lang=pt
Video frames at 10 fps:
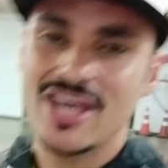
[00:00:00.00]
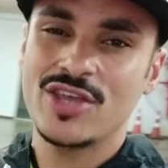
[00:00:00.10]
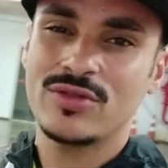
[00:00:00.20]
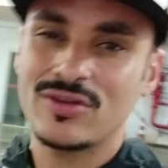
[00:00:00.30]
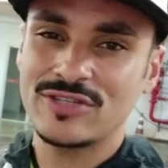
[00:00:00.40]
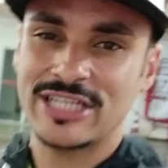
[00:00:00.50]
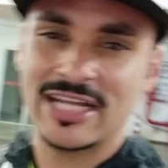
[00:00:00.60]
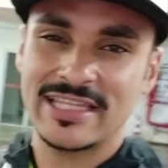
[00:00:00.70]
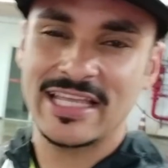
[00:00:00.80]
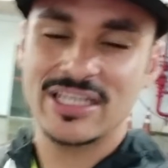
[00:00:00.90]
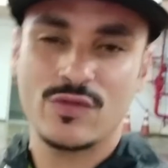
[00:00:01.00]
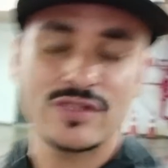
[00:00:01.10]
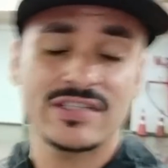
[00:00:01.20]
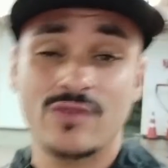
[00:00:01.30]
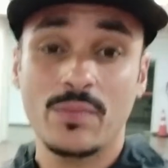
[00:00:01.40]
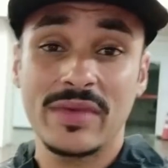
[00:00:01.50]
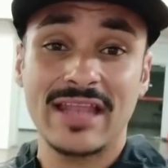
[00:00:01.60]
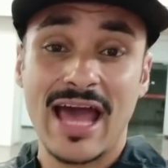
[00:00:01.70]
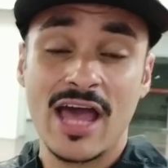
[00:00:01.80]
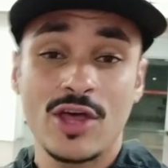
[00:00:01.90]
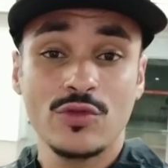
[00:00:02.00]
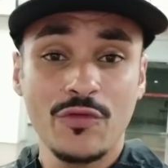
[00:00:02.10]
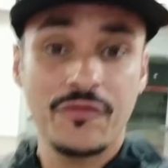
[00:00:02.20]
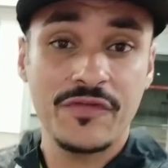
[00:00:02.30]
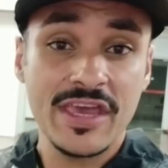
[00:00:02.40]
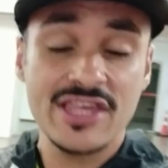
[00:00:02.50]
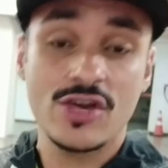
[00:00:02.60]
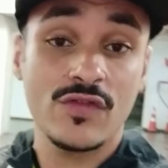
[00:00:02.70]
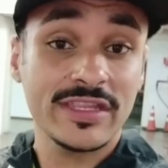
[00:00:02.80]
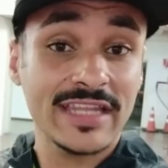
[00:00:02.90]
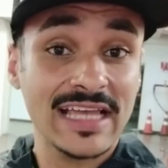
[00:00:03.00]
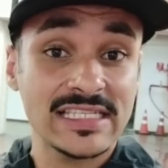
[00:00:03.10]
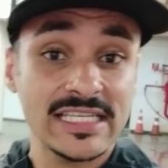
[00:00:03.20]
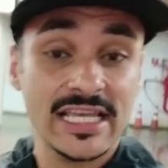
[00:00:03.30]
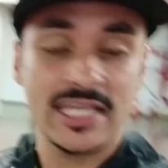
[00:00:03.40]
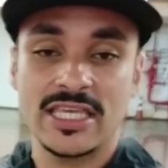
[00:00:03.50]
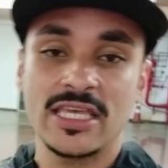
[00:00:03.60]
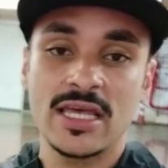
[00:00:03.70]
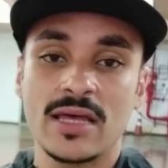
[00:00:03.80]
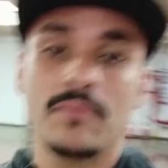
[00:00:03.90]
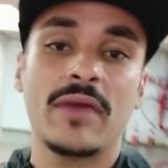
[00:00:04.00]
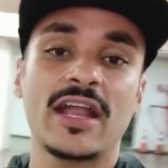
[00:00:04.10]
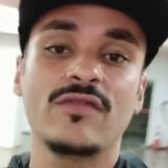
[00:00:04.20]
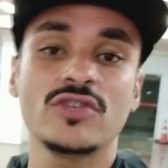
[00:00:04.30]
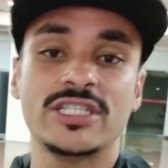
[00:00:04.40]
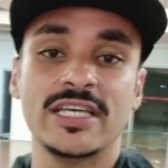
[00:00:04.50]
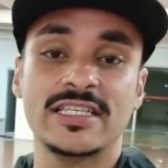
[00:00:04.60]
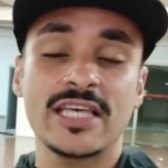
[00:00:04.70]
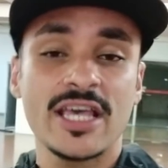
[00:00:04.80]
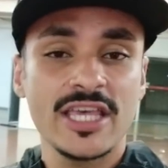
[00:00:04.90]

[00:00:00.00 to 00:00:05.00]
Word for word: Eu tenho certeza que vocês vão pirar no feed que eu vou trazer aqui para vocês.